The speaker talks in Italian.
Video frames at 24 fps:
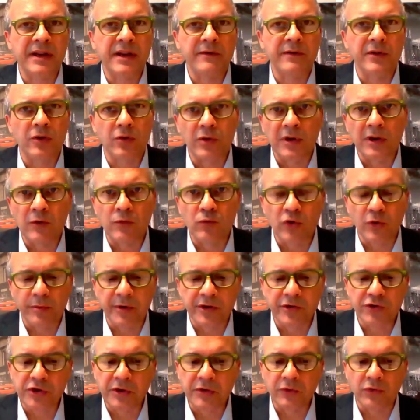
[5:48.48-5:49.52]

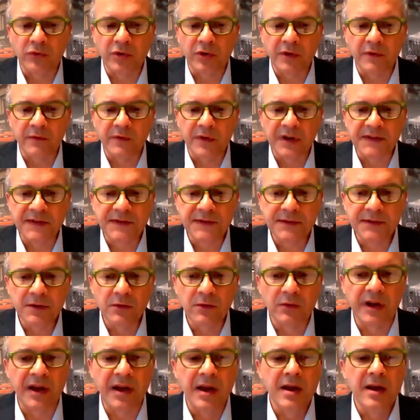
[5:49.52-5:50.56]
3,1% di
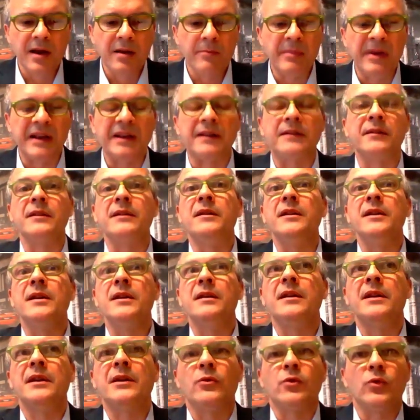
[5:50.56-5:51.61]
inflazione, mentre
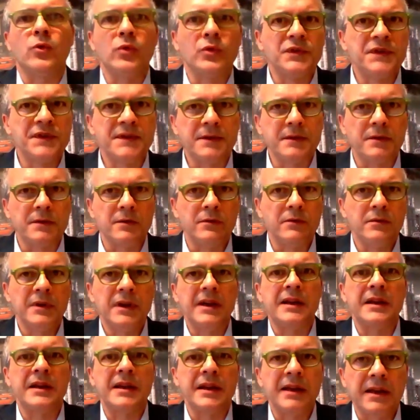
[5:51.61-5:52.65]

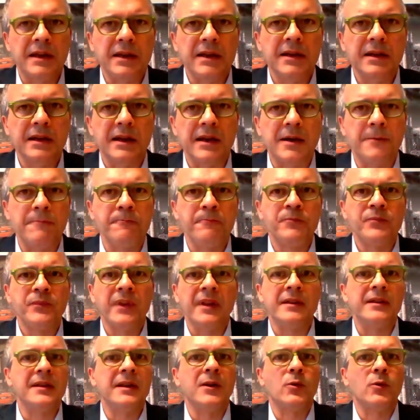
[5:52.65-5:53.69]
nell'Eurozona era
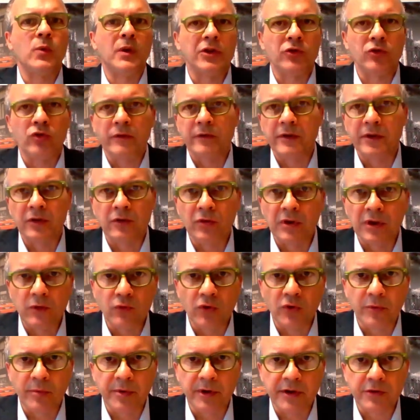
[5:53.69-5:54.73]
del
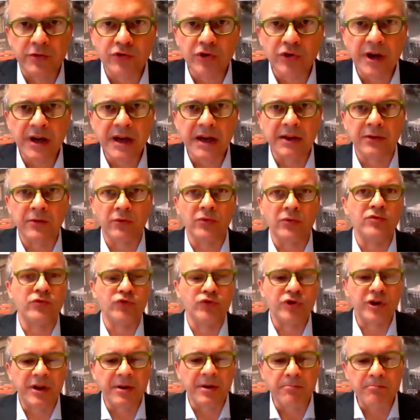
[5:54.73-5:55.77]
4,1%,
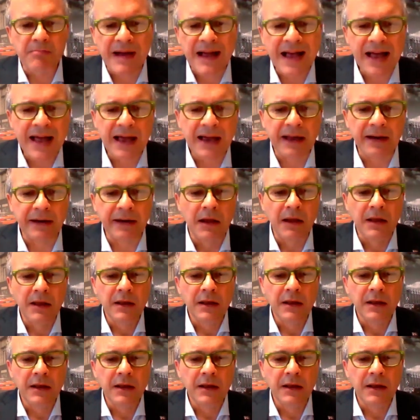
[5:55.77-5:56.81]
in
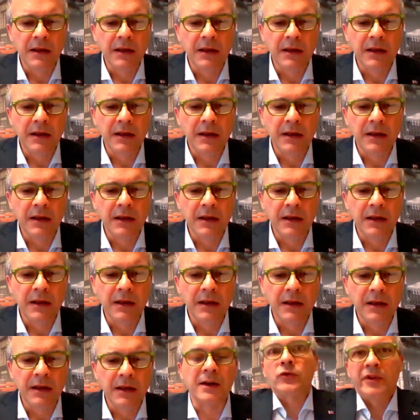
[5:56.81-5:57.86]
Germania del
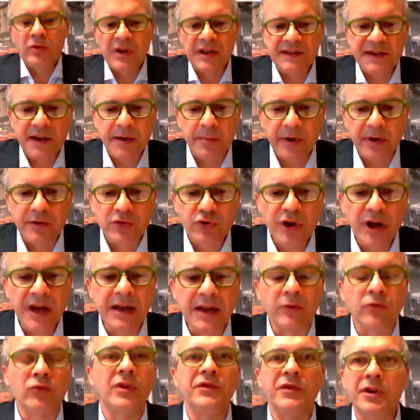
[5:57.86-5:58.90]

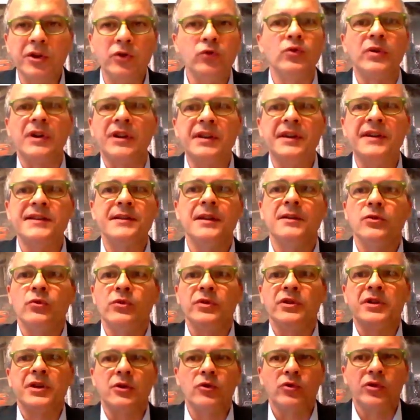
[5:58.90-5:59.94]
4,6%, addirittura negli Stati
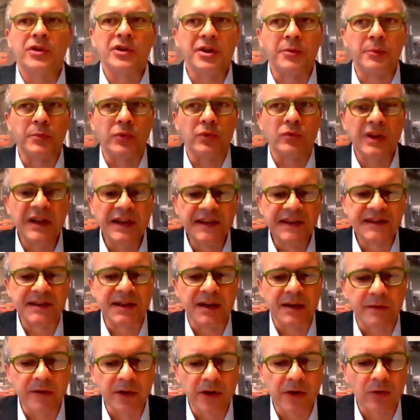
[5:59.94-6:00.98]
Uniti ancora di più, del
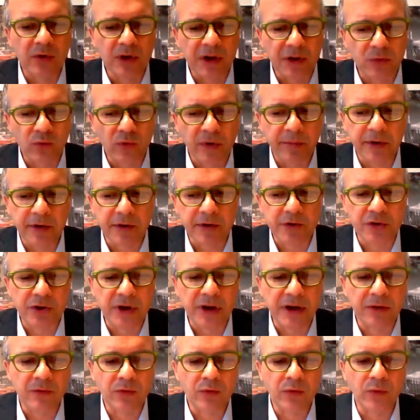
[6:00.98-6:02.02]

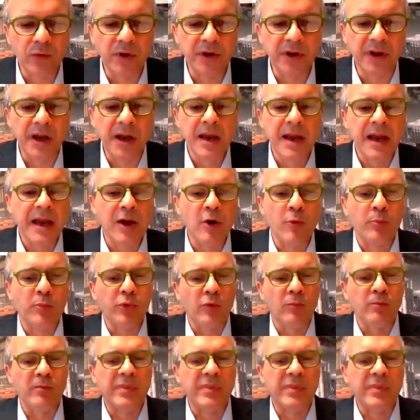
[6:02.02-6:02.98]
6,2%. Quindi è un